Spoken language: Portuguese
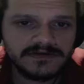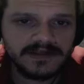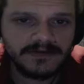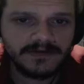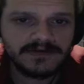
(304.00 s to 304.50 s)

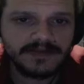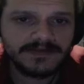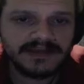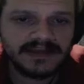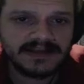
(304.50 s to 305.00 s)
Lembrando
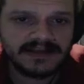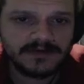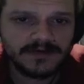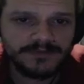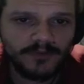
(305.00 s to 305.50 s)
sempre que você tem que
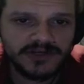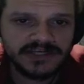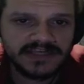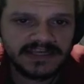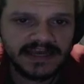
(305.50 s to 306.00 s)
trazer umas
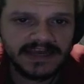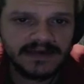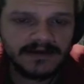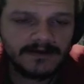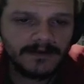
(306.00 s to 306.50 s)
potezinhas aí,